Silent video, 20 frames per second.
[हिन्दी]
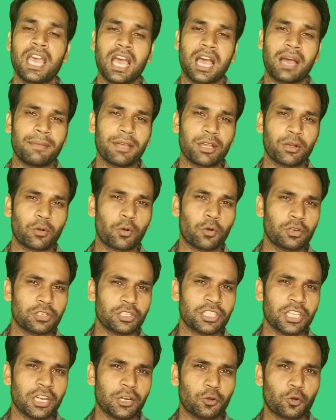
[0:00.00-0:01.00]
हमें कौन
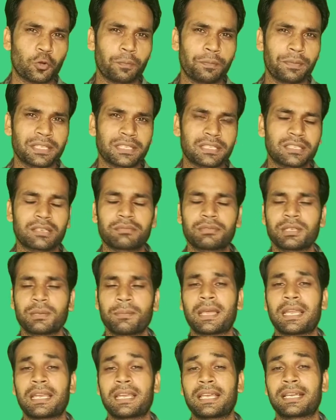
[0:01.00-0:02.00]
सा टॉपिक सबसे
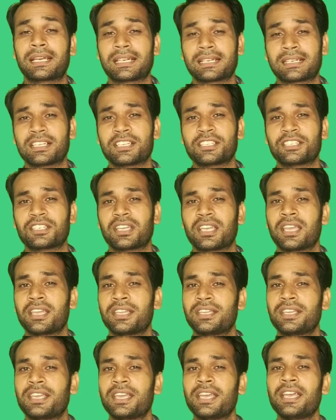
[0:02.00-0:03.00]
पहले करना चाहिए
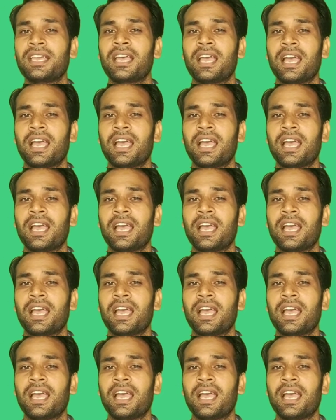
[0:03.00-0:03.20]
ये